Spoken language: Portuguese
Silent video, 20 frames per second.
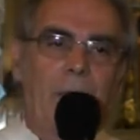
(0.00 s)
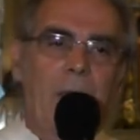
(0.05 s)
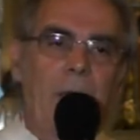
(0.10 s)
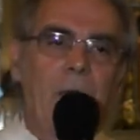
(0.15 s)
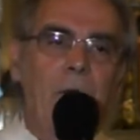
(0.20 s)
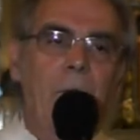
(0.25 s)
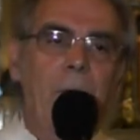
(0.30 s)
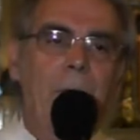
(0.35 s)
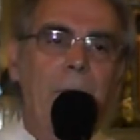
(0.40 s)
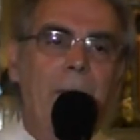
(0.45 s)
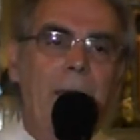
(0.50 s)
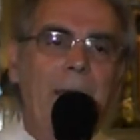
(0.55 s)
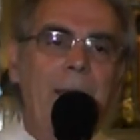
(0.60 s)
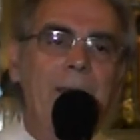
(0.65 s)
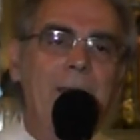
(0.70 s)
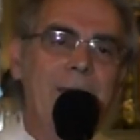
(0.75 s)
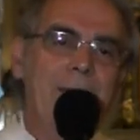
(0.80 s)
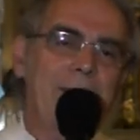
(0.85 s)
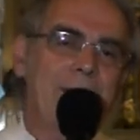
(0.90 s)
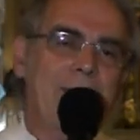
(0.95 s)
É o
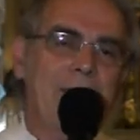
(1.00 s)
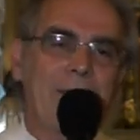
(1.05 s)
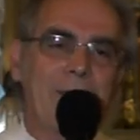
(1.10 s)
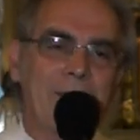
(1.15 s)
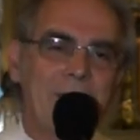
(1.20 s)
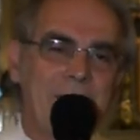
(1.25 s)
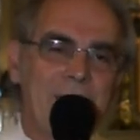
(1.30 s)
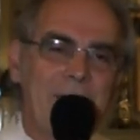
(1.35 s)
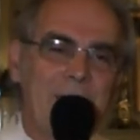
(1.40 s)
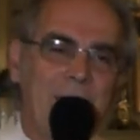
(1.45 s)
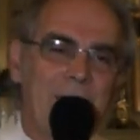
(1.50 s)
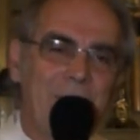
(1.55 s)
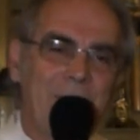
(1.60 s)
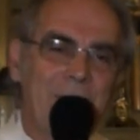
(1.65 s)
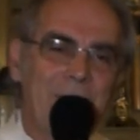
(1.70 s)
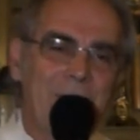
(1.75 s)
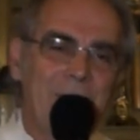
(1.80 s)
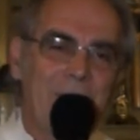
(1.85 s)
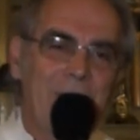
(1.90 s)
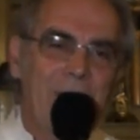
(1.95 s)
Pai que está nos
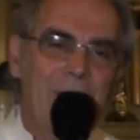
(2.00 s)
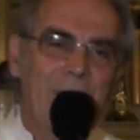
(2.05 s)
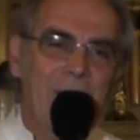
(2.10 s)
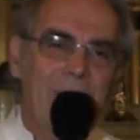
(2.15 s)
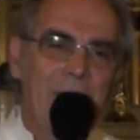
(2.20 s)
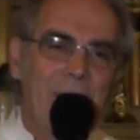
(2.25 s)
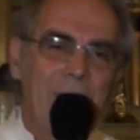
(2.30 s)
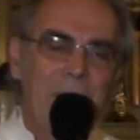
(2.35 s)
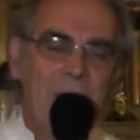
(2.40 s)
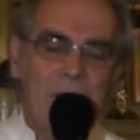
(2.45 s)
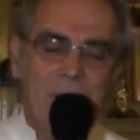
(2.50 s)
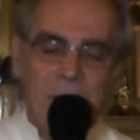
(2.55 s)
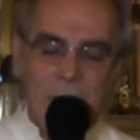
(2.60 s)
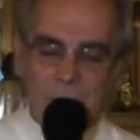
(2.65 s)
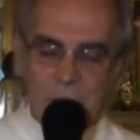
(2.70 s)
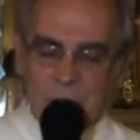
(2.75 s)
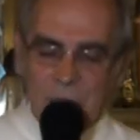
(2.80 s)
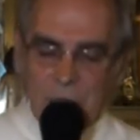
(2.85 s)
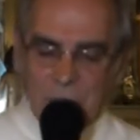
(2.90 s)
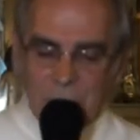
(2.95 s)
céus.
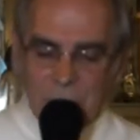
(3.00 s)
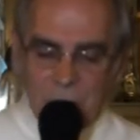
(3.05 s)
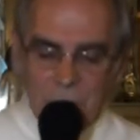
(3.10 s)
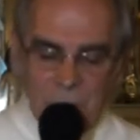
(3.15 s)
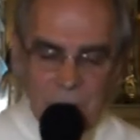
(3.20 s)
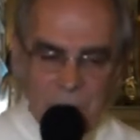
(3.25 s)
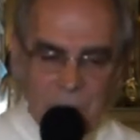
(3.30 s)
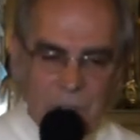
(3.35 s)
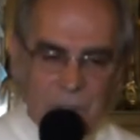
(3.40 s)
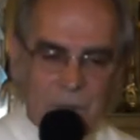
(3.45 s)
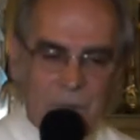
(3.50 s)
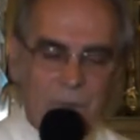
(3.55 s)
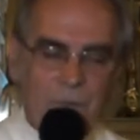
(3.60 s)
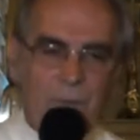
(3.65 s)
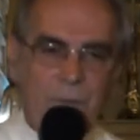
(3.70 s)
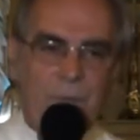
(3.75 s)
Então Jesus